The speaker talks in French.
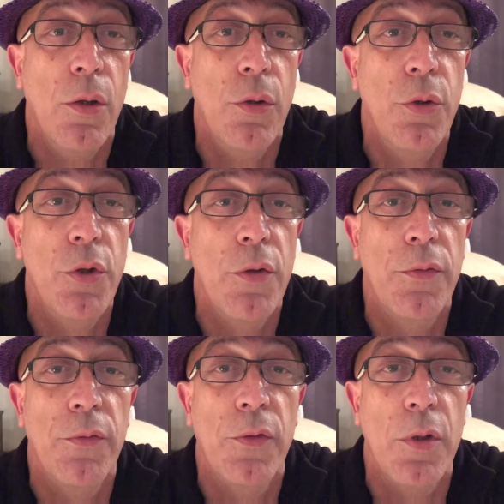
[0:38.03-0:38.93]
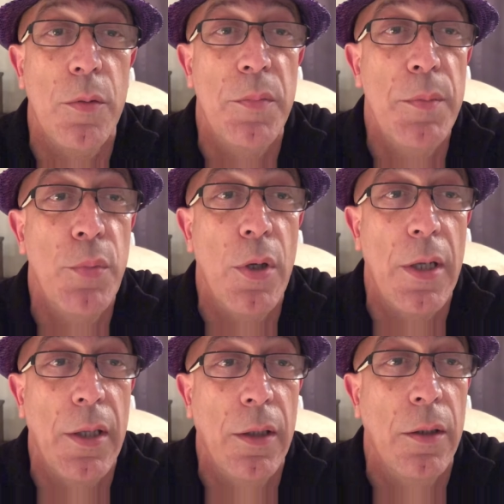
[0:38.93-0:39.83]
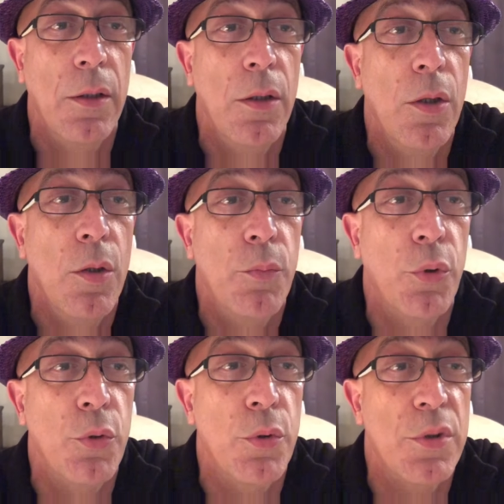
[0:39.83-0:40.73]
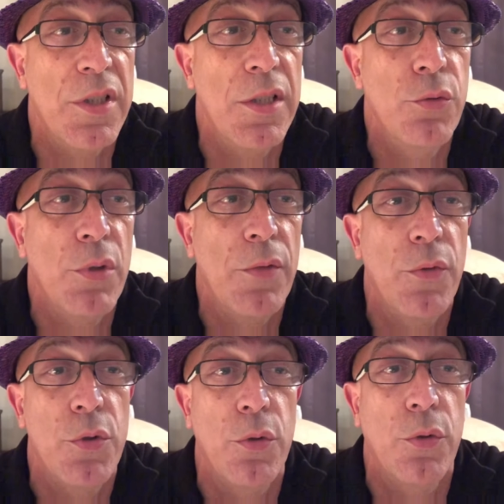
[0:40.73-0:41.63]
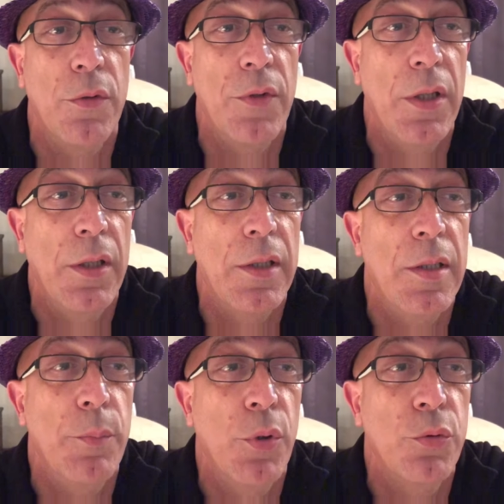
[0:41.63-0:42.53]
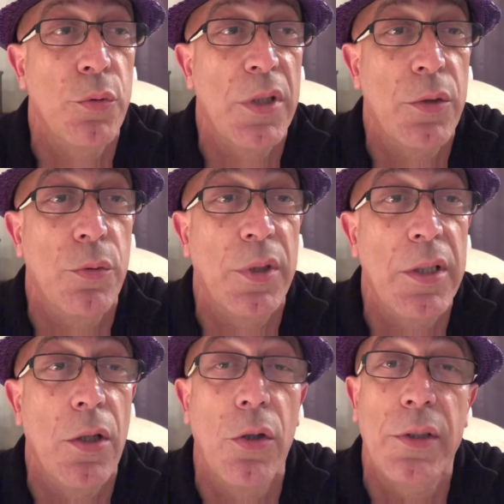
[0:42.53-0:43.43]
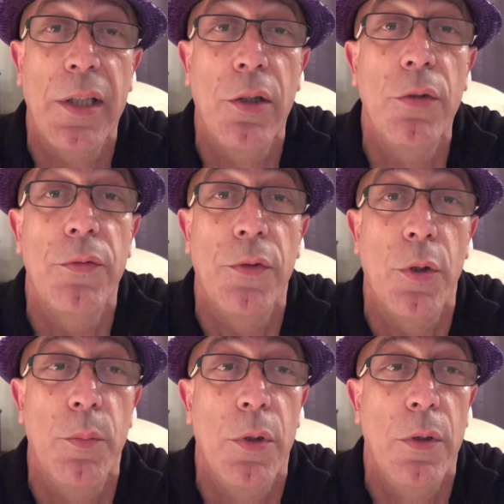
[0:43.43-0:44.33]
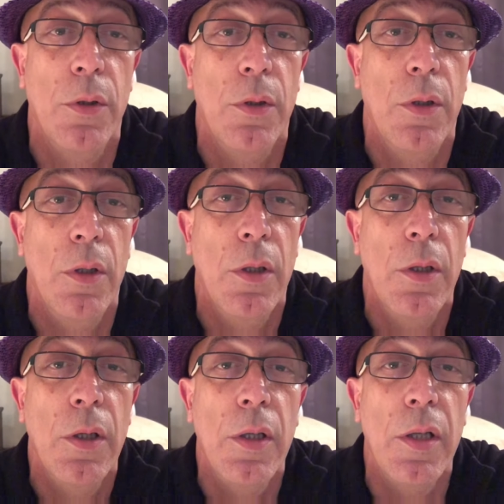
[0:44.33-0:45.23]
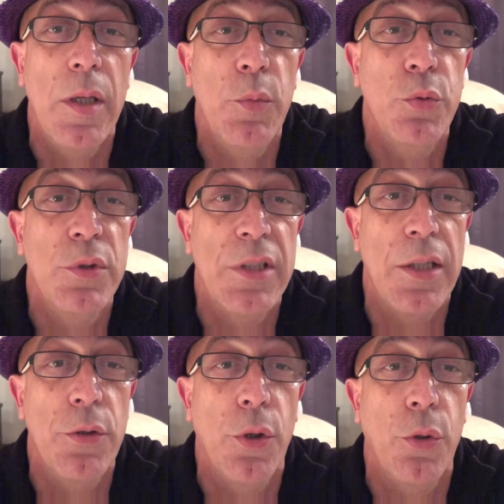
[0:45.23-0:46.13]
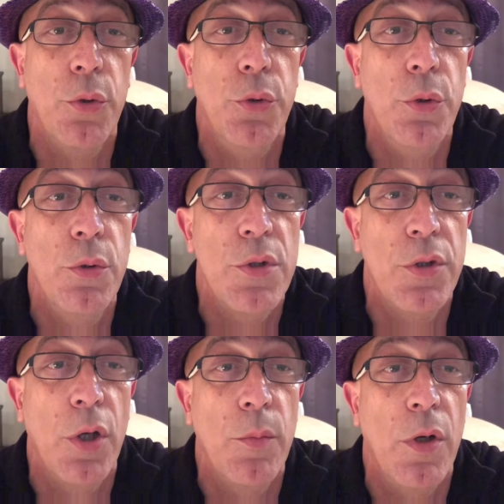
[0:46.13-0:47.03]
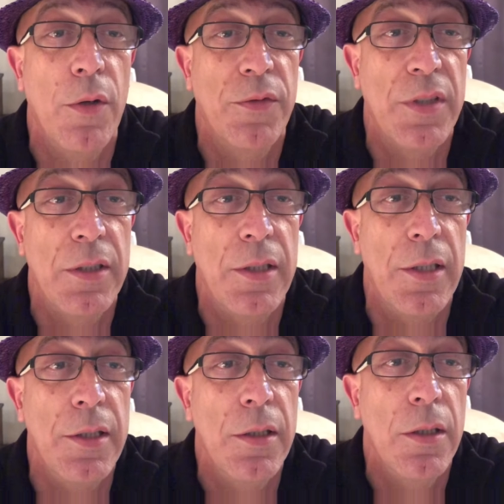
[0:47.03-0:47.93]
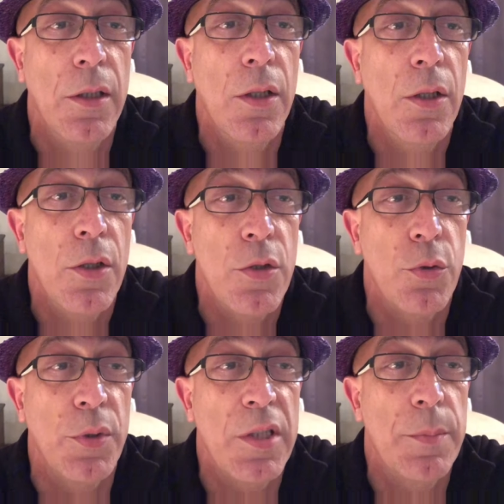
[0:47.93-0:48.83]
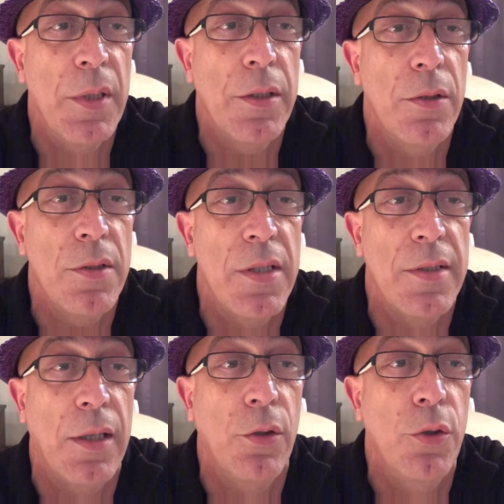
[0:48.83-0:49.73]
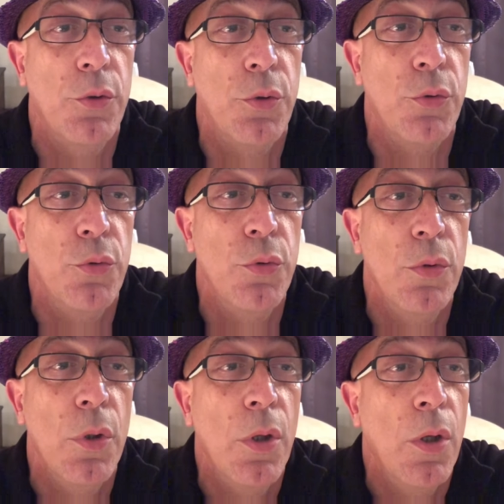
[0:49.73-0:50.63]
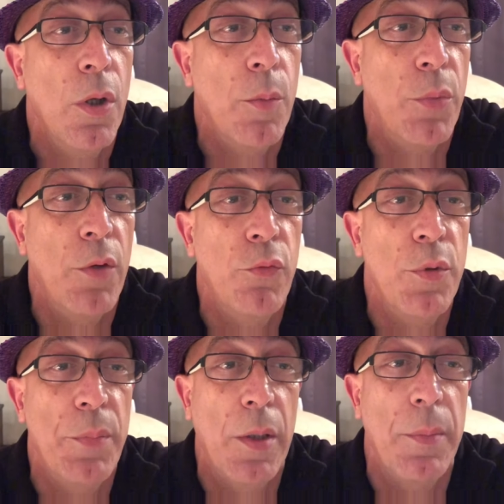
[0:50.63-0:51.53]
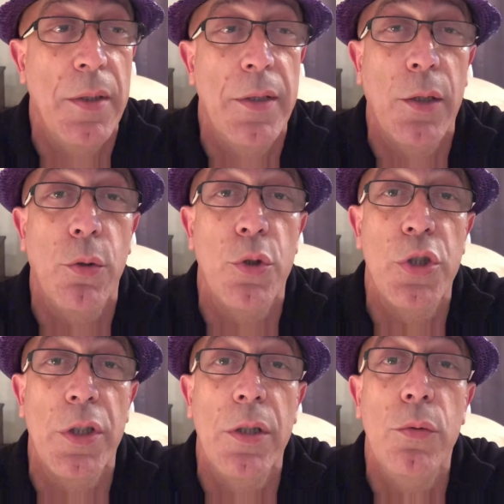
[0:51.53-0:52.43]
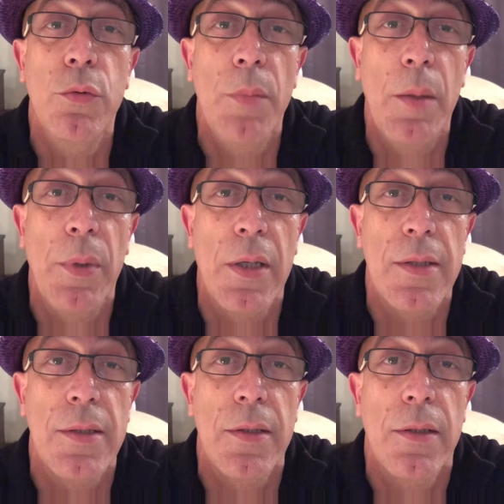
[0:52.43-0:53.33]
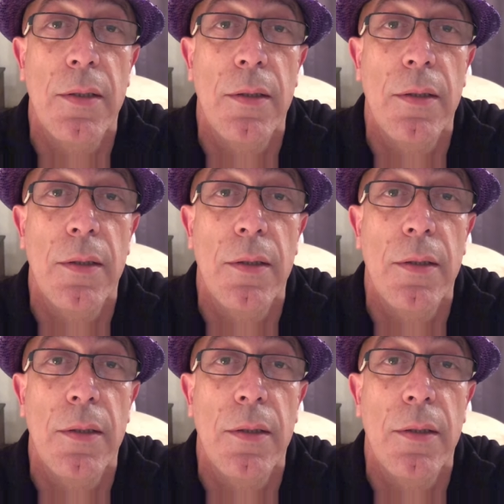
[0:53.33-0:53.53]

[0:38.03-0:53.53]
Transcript: Le 9, bipolaire, pour lui aussi, tous les feux sont au vert et dépend d'une écurie en très grande forme. Et mon outsider, le 2, Storm of Saintly, son expérience et sa grande tenue peuvent lui permettre d'accrocher une belle place.